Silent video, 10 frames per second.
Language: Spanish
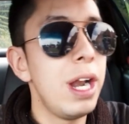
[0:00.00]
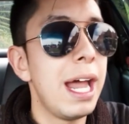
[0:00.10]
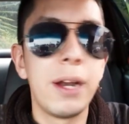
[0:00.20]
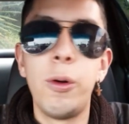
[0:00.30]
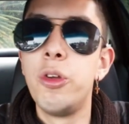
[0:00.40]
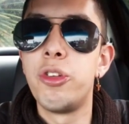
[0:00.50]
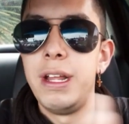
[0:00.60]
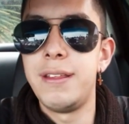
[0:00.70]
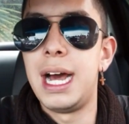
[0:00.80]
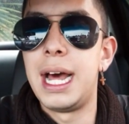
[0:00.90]
las
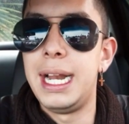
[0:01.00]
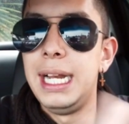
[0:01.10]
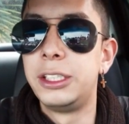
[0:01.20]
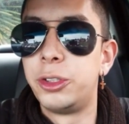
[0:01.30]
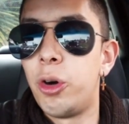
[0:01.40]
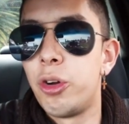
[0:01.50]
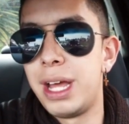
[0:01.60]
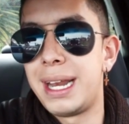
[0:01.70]
revoluciones agarran stock, o sea,